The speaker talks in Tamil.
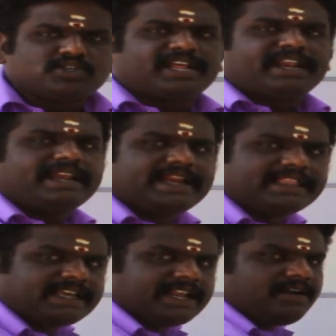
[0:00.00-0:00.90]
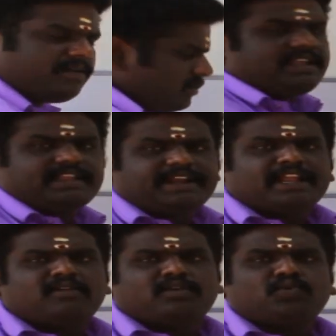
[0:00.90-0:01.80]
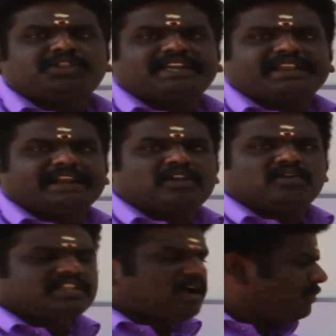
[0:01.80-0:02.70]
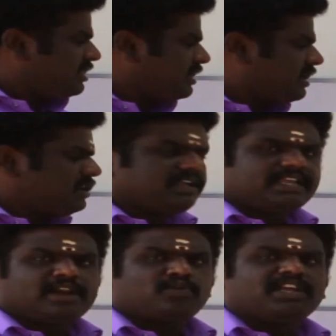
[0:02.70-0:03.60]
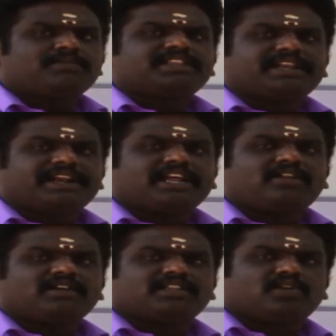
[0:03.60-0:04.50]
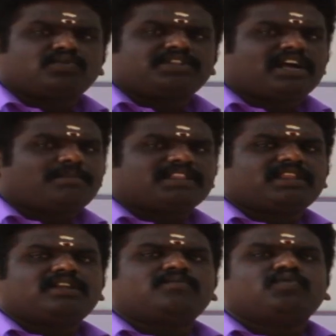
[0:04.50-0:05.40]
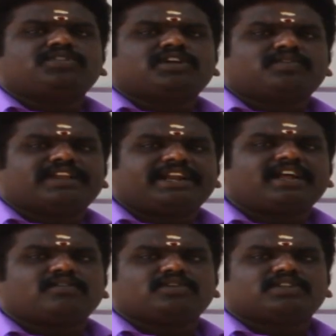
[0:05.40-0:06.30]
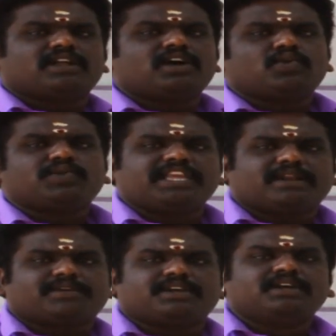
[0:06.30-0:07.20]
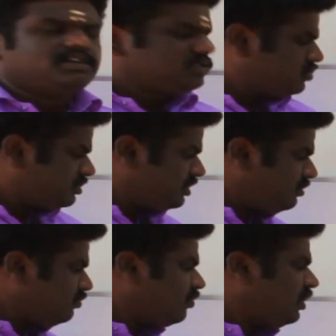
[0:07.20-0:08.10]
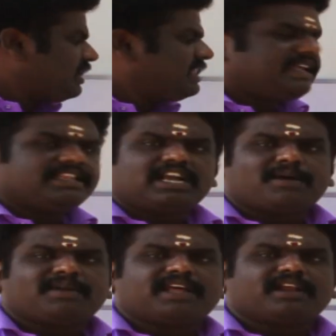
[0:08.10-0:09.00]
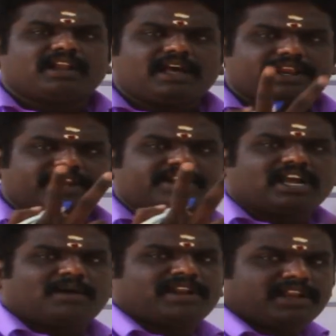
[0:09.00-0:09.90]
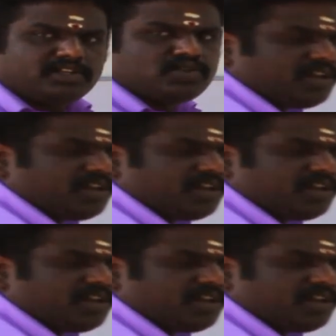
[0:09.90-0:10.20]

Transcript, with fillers: ஸோ நான் ரெண்டு எடுத்துக்கிறேன் இது அளவு நூற்றி எட்டு ரெண்டால் வகுத்தா ஐம்பத்தி நாலு இரநூத்தி எண்பத்தெட்டு ரெண்டால் தான் நூற்றி நாற்பத்தி நாலு முந்நூற்றறுபது அளவுக்கு தான் நூற்றி எண்பது திரும்பவும் இதில் எது காமனாக இருக்குன்னா ரெண்டு காமனாக இருக்குது ஸோ